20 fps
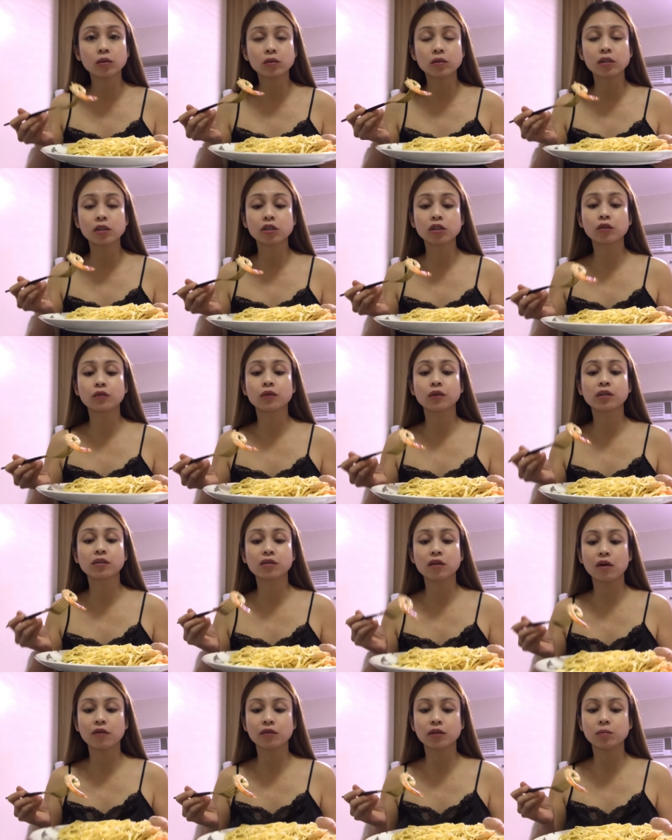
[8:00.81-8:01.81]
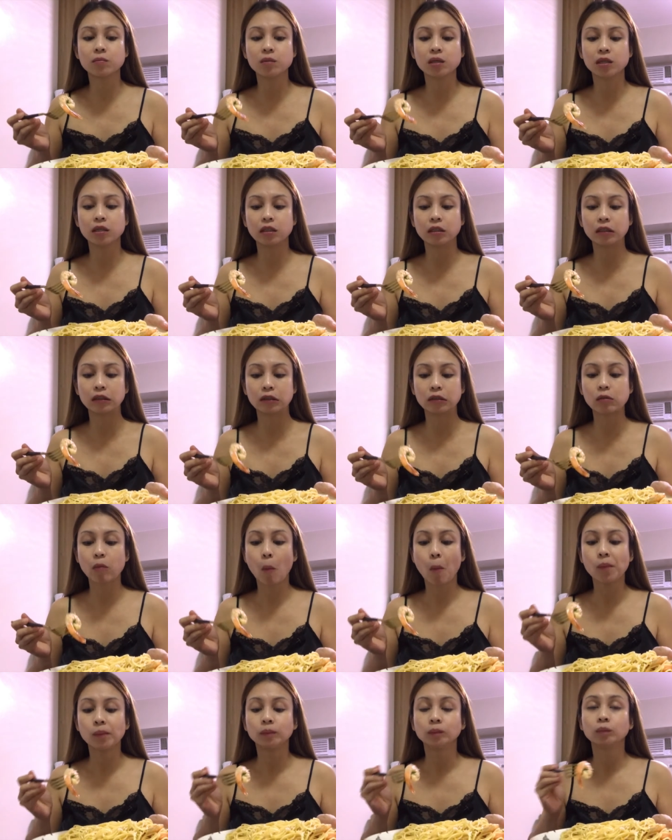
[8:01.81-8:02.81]
ko lang siya for 7 minutes.
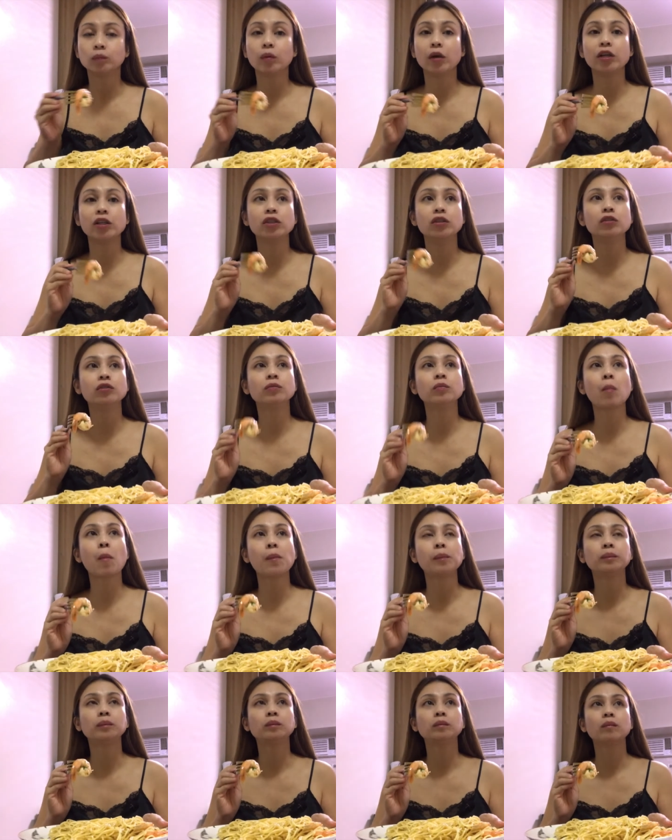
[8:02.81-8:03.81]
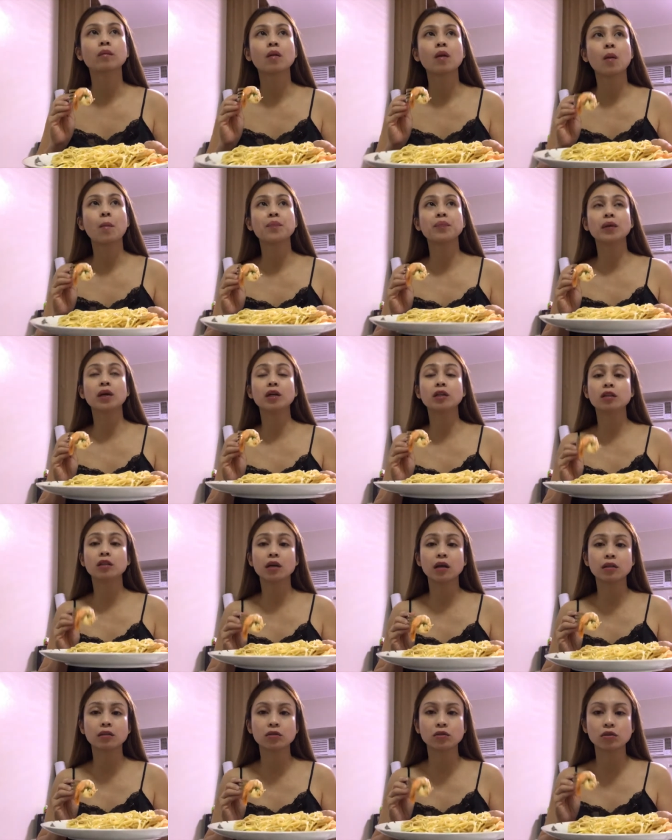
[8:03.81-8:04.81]
Pero yung
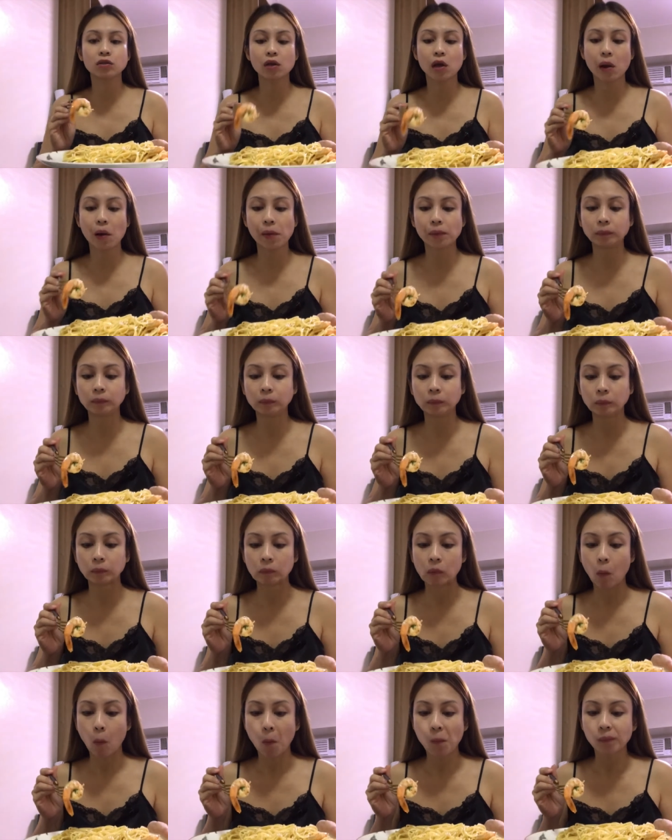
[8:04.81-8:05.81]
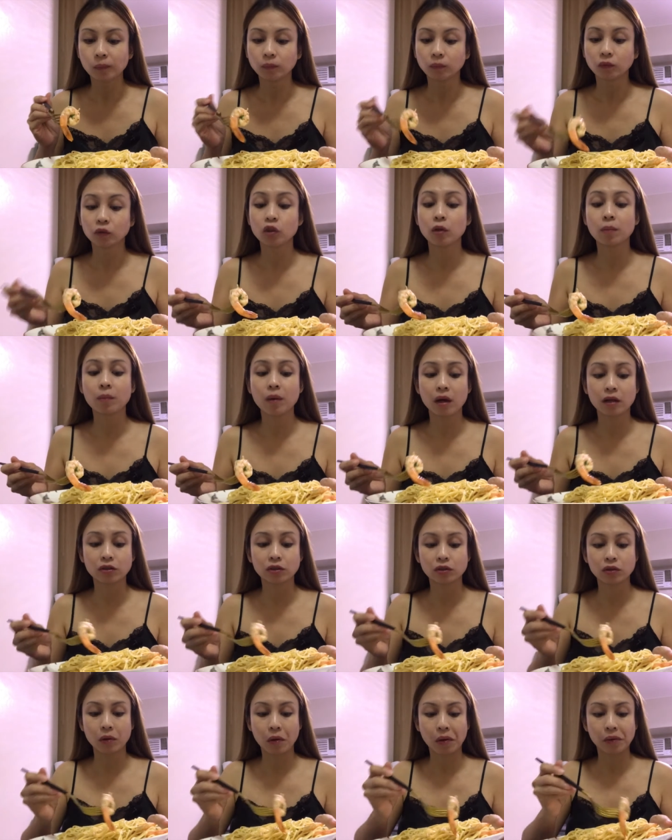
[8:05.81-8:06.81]
nakalagay dun sa, sa
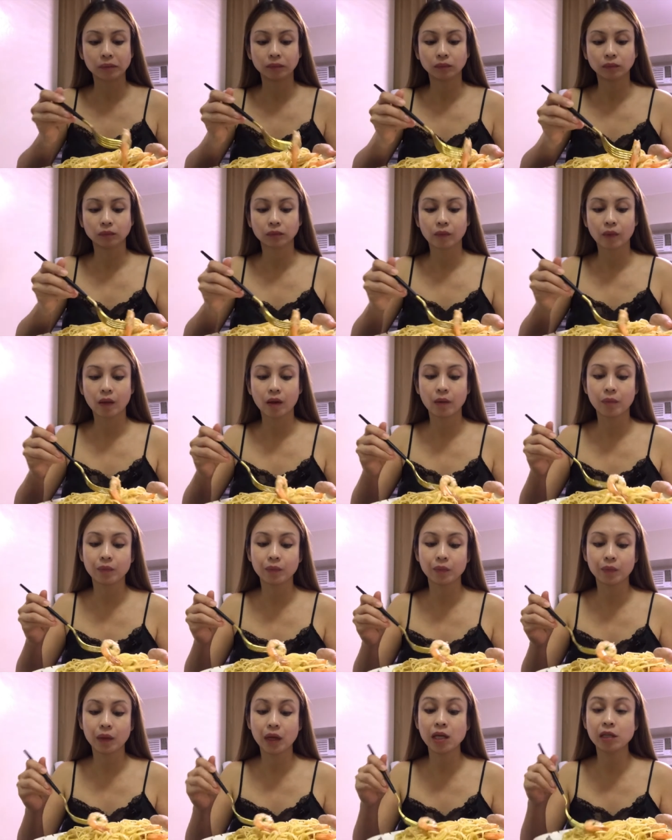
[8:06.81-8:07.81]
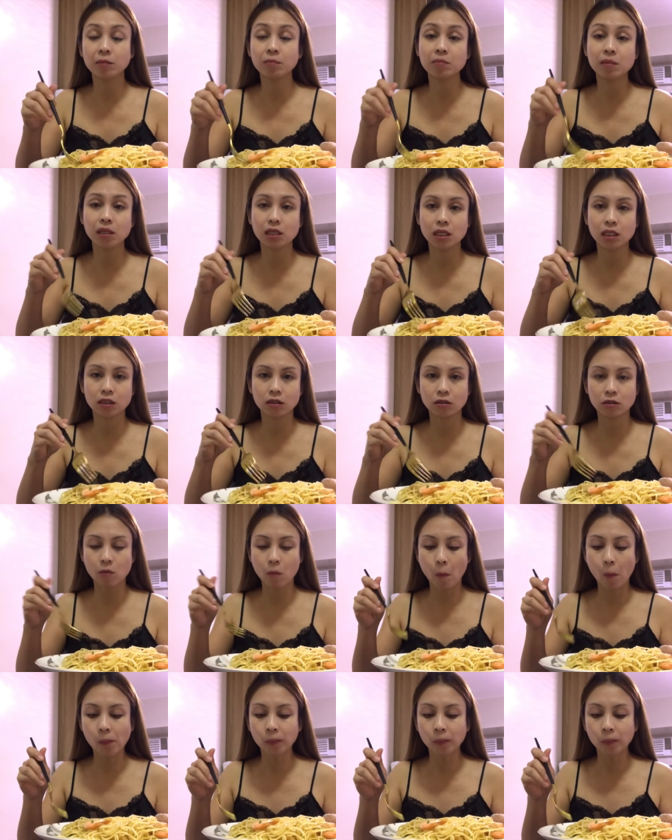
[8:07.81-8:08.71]
box niya, 8 minutes.